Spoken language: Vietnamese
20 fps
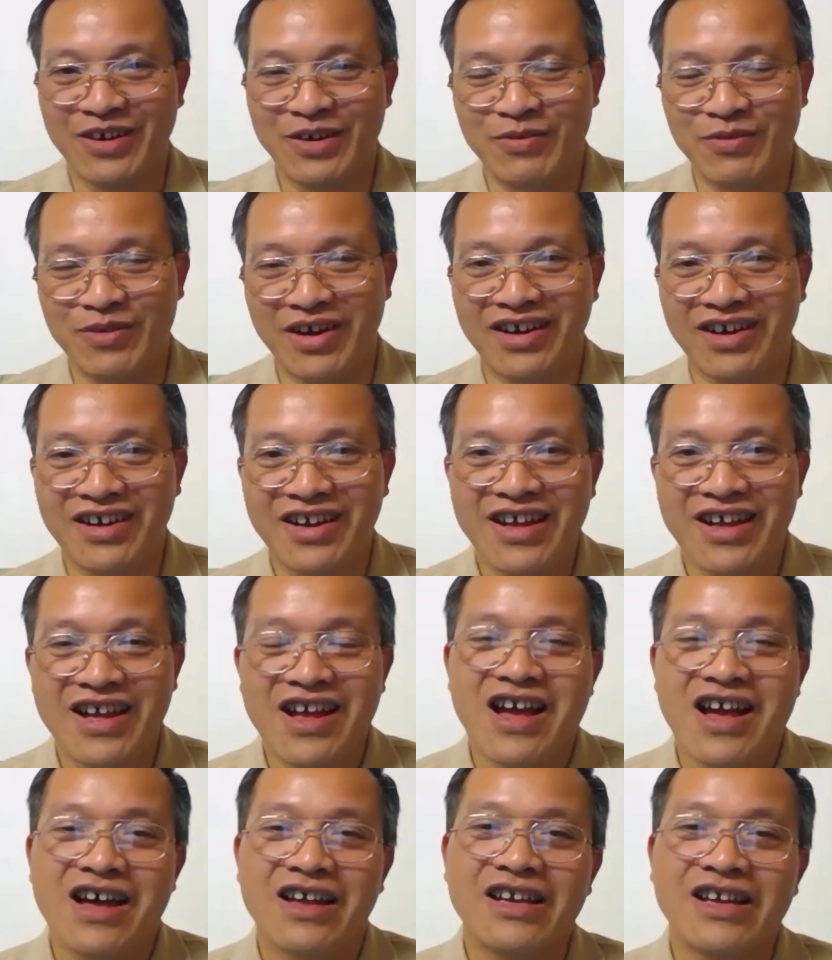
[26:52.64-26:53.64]
vâng
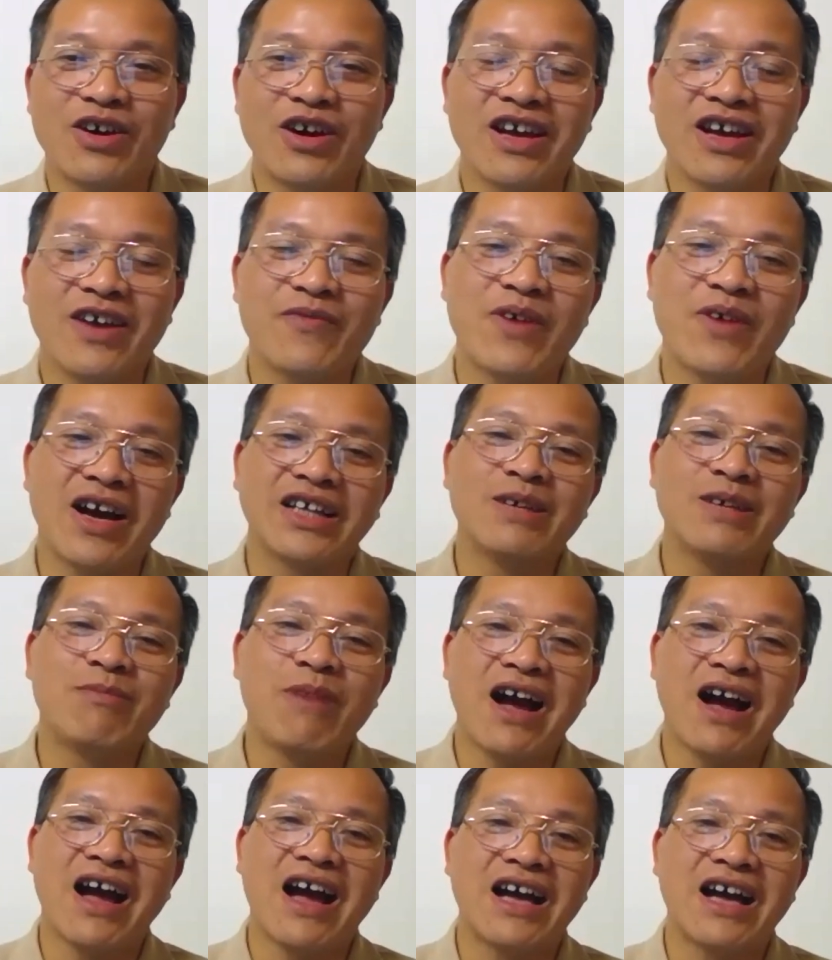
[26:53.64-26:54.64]
liệu và cái thứ
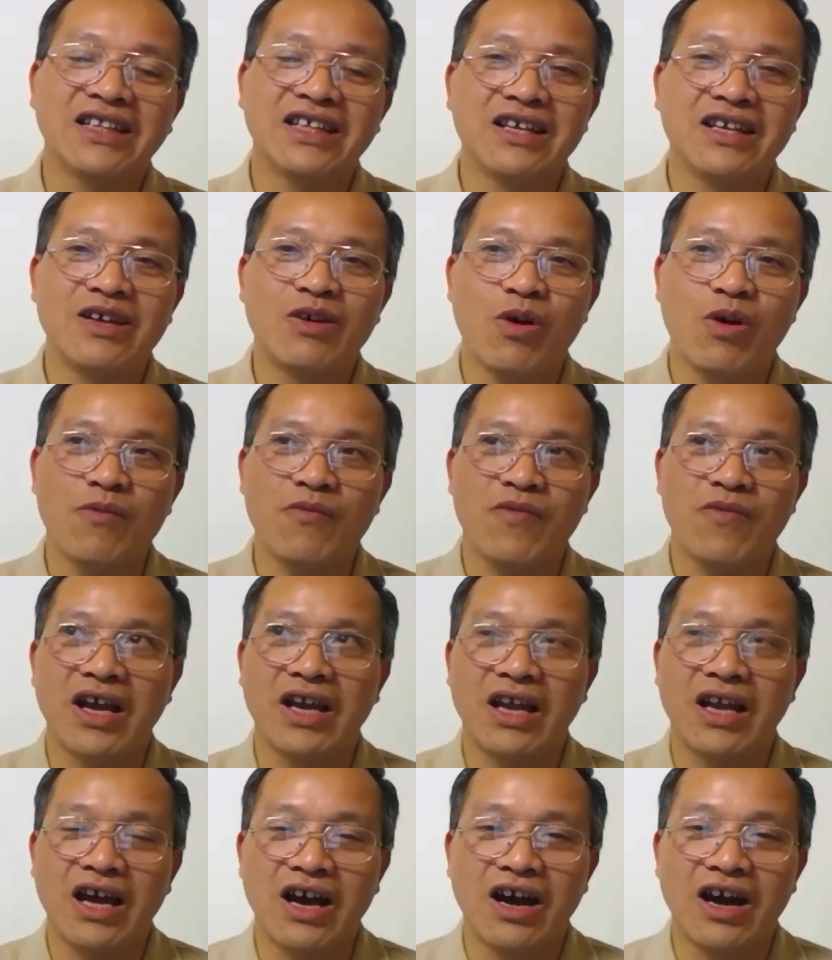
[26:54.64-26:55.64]
ba thì liệu có phải
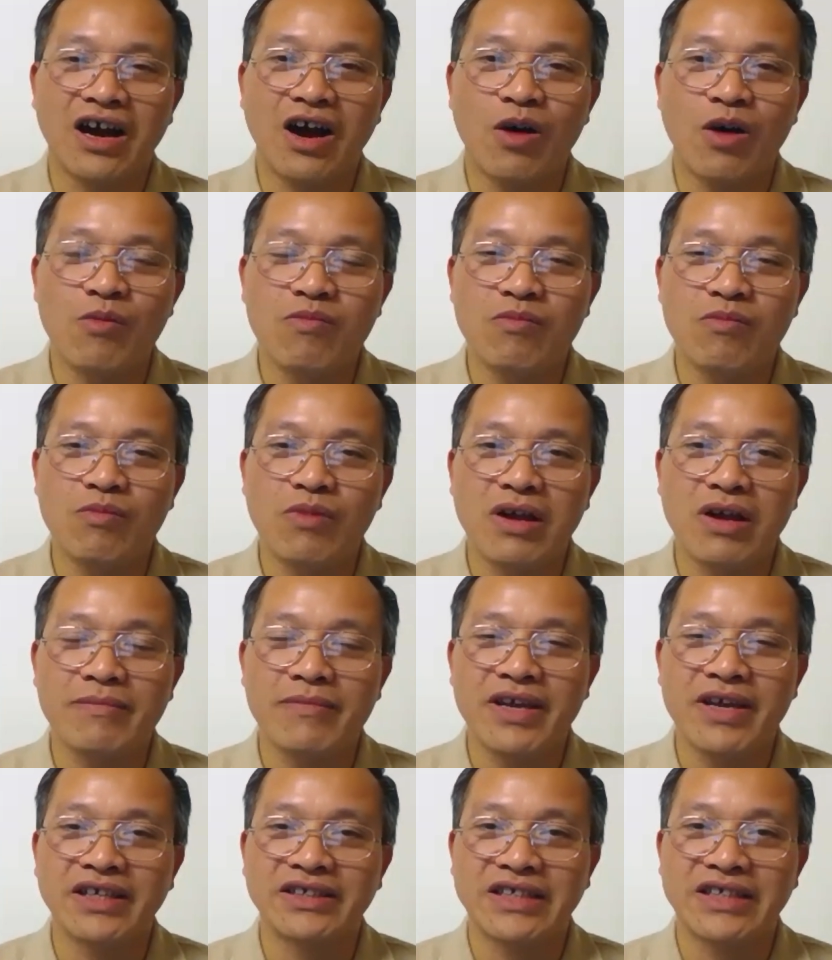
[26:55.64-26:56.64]
là ông ấy
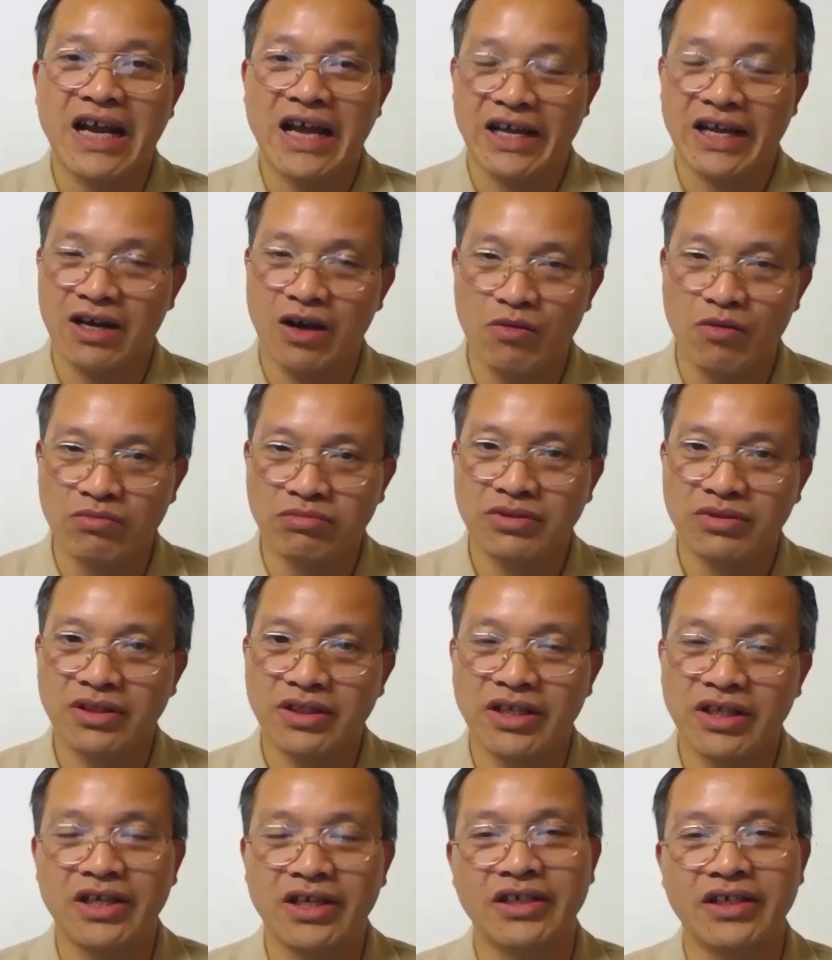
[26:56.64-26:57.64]
bị sát hại không
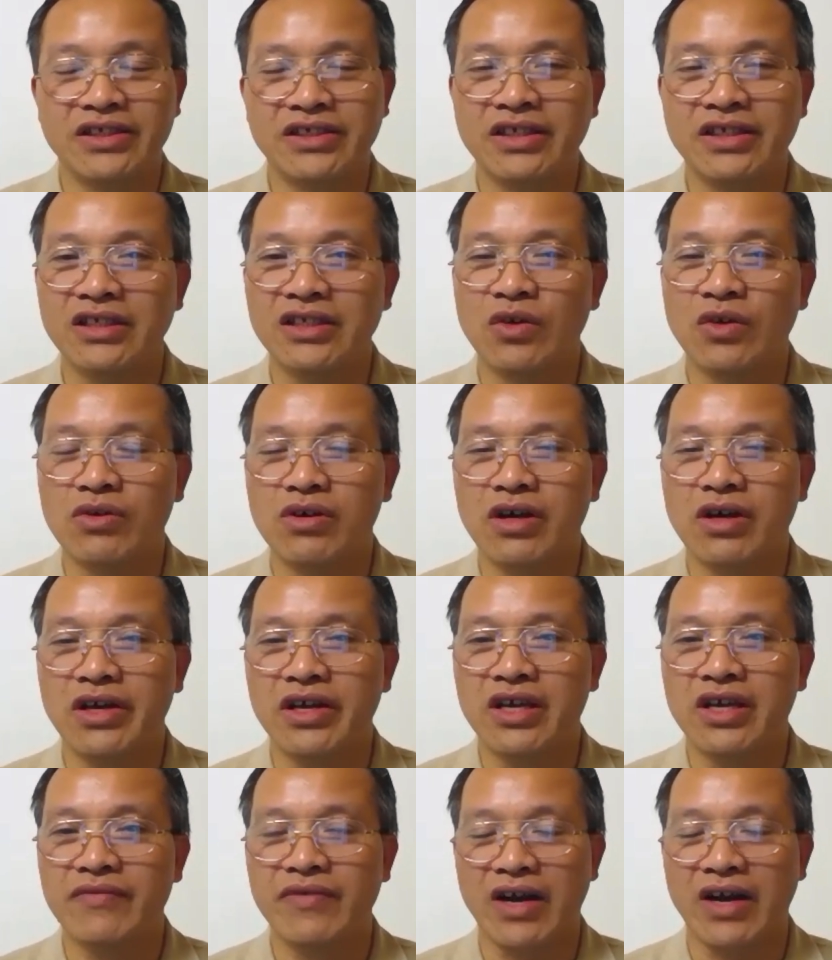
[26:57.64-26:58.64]
thì rất nhiều người
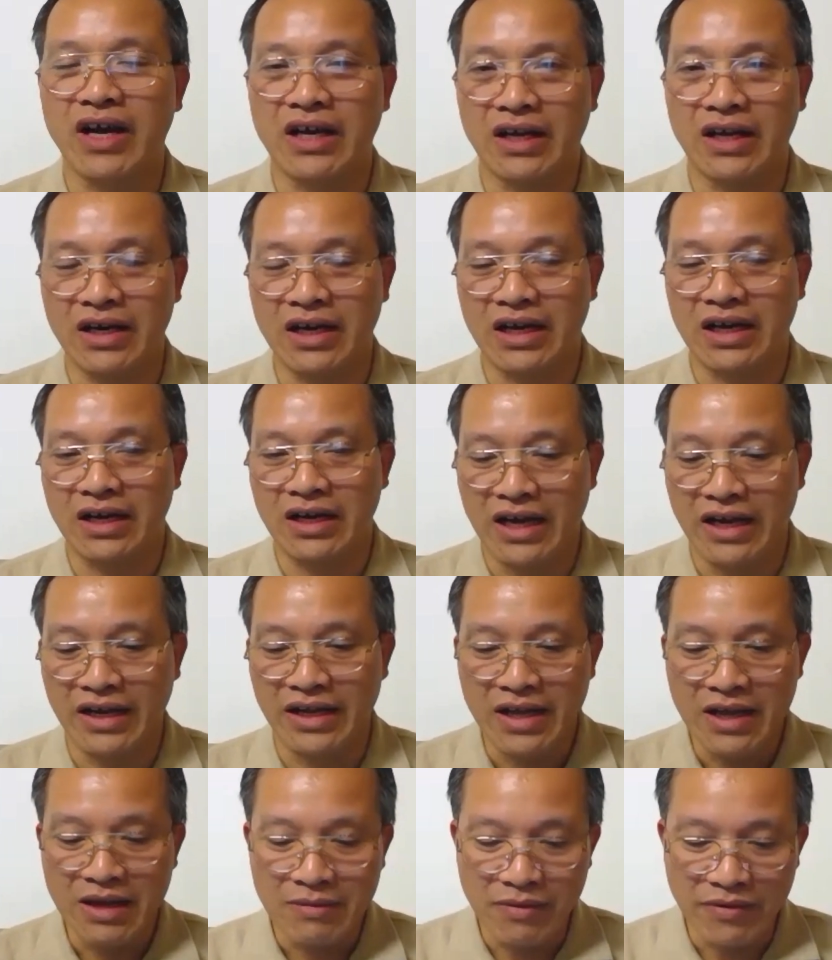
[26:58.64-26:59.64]
nghiêng về khả năng khả năng này
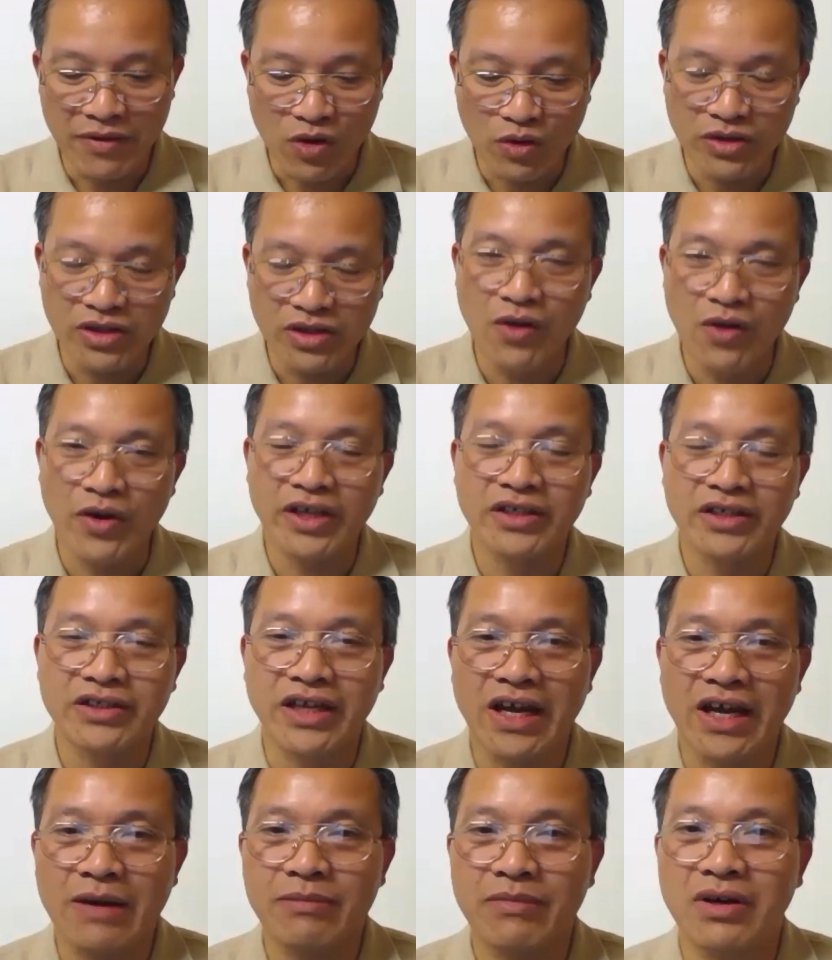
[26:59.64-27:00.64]
bởi vì có nhiều anh chị
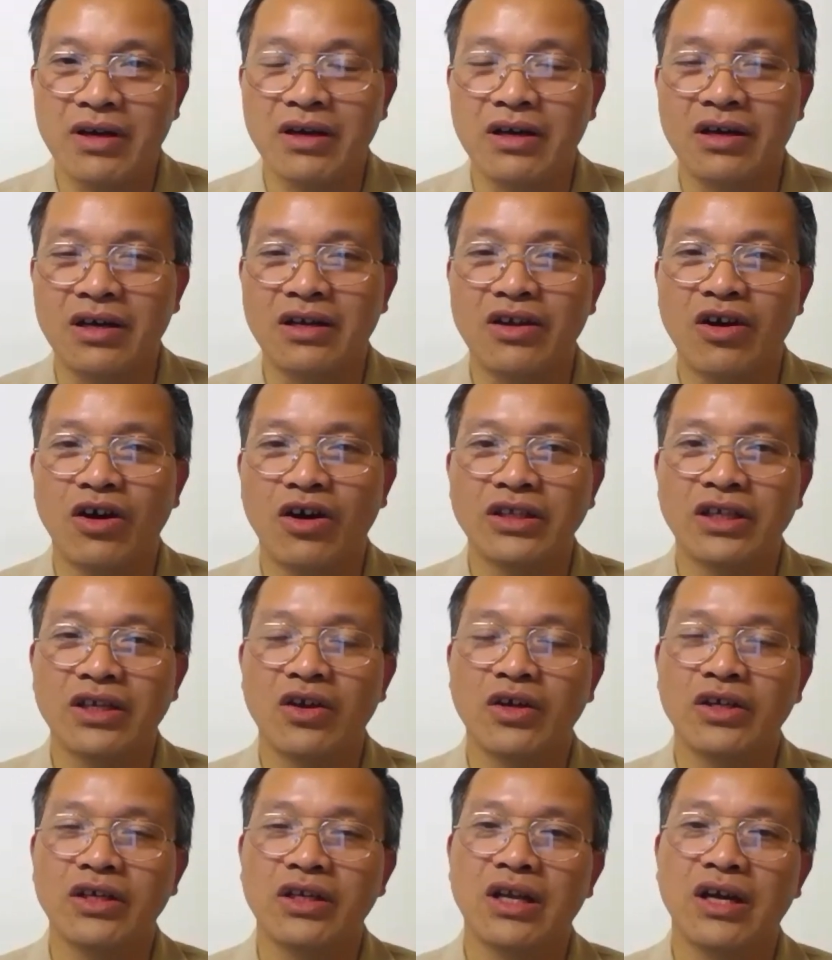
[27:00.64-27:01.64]
em ở gần đó thì
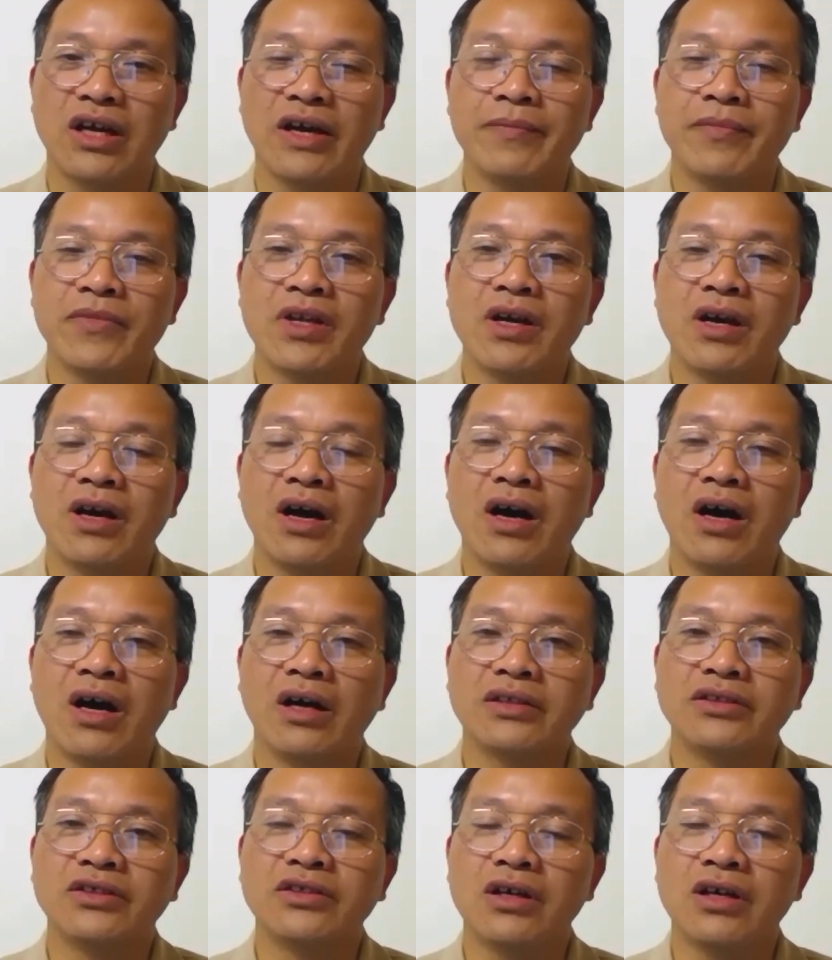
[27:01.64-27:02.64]
nói rằng là
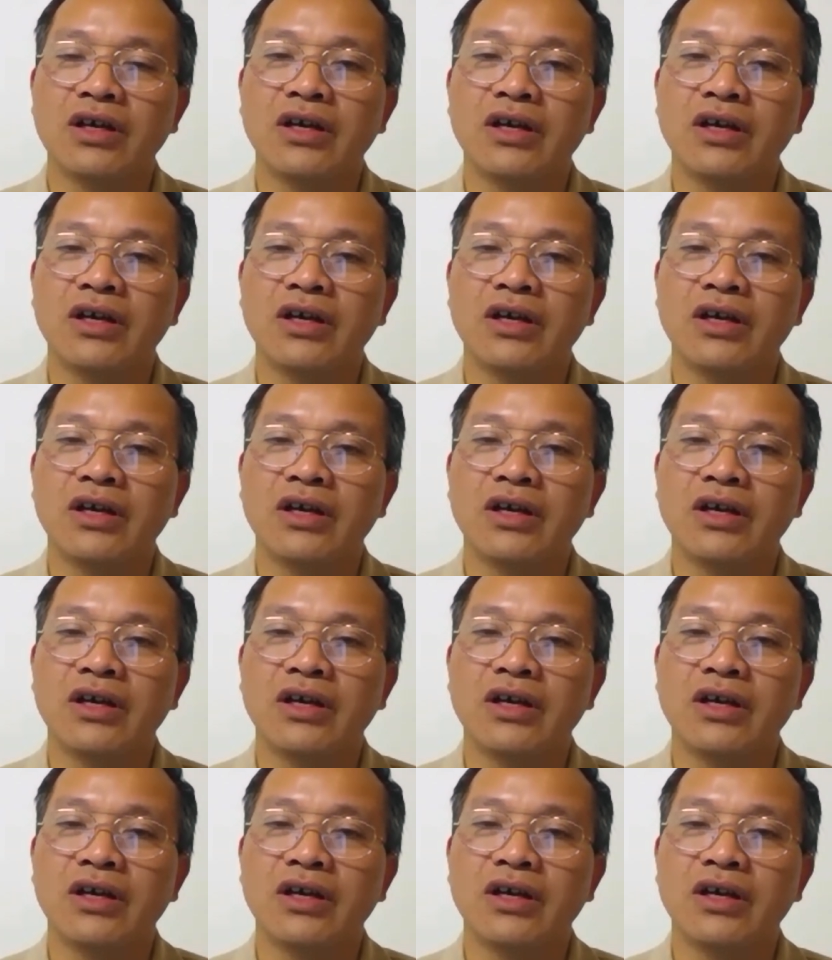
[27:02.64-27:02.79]
uh, trước